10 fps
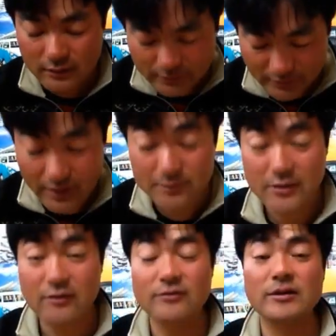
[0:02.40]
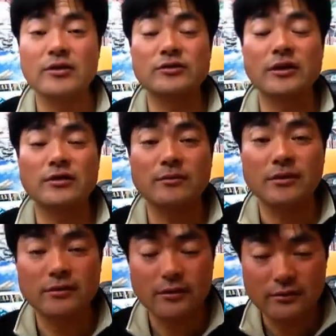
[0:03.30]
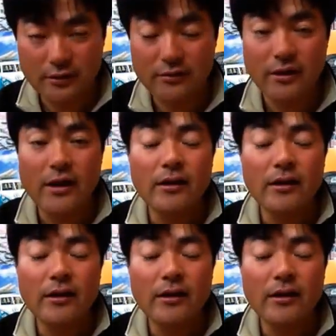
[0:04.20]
はい、えー、皆さんこんにちは、吉野りまさです、